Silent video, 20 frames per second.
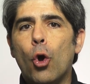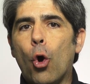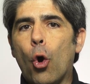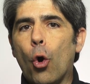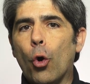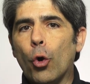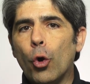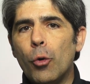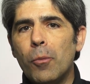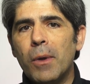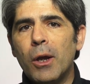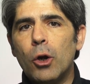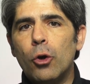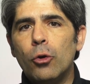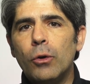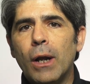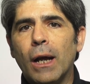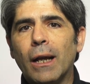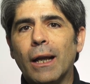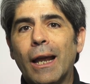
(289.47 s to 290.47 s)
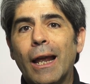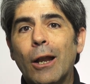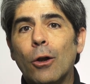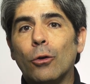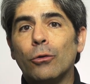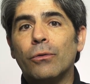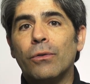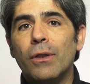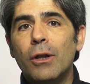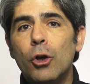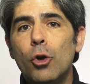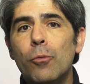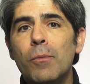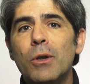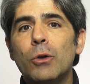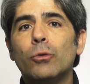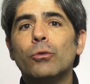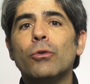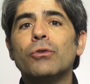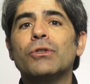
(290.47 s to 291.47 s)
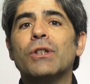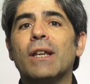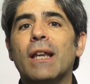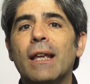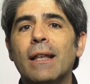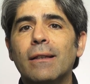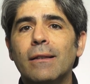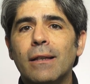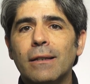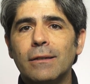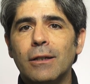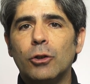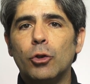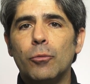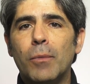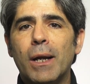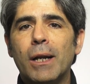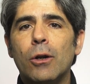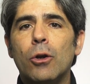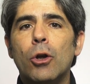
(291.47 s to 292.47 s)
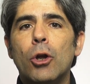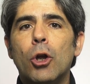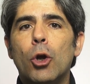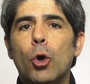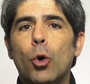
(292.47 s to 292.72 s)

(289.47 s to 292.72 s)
o no mejoran en los 5 minutos siguientes a tomar